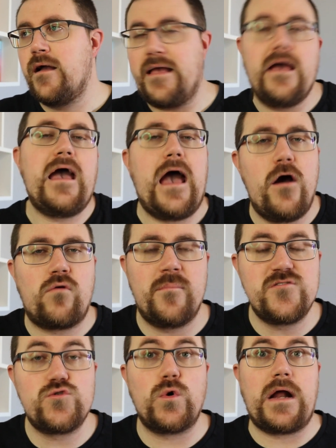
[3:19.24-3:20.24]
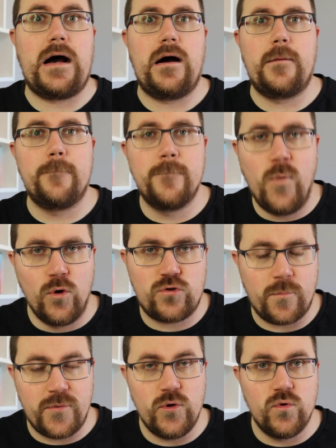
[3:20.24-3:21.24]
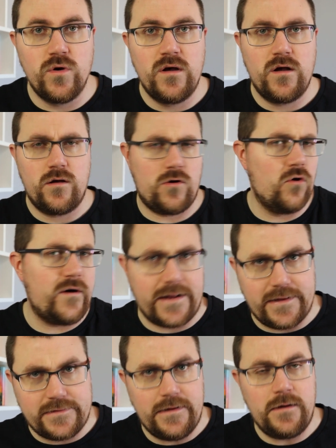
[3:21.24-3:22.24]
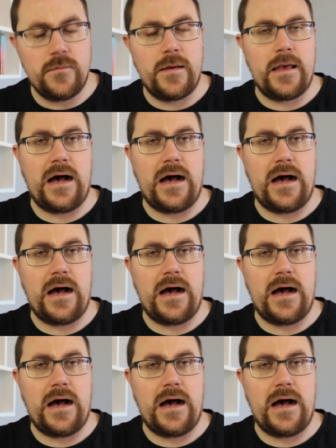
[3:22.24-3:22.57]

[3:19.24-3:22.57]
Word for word: che è una misura molto più concreta,